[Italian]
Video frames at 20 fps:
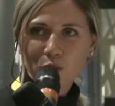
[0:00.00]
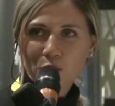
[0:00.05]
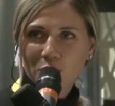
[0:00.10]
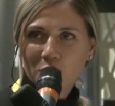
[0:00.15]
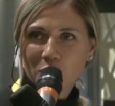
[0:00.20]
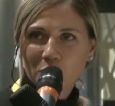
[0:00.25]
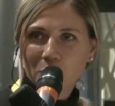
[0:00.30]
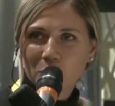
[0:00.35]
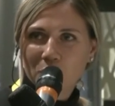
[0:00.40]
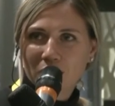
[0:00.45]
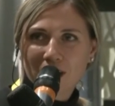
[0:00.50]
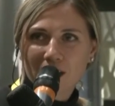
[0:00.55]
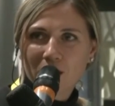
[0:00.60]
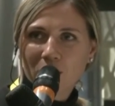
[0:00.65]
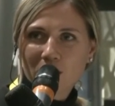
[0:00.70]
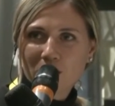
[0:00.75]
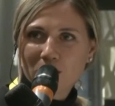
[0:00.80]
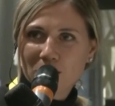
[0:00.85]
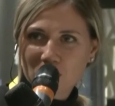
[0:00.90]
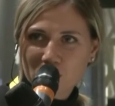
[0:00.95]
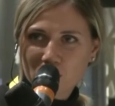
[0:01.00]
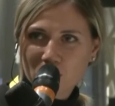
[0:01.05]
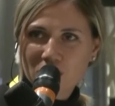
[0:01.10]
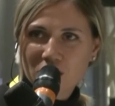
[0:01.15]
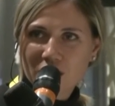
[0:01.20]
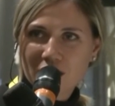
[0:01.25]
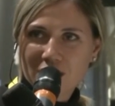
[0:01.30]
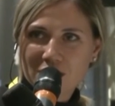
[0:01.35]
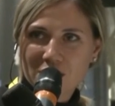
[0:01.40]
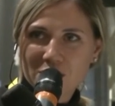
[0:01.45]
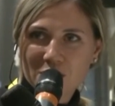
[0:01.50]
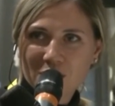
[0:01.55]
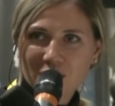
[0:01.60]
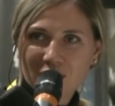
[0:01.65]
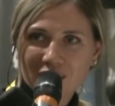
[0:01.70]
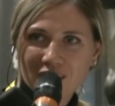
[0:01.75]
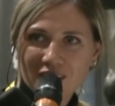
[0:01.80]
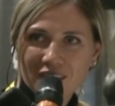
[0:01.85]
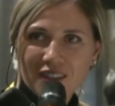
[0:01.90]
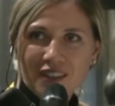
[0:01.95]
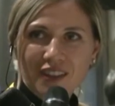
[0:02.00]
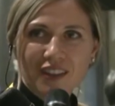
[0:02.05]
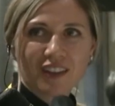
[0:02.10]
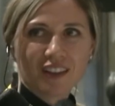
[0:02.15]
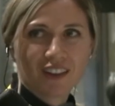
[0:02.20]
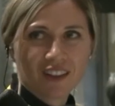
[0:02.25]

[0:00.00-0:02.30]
avuto un enorme successo.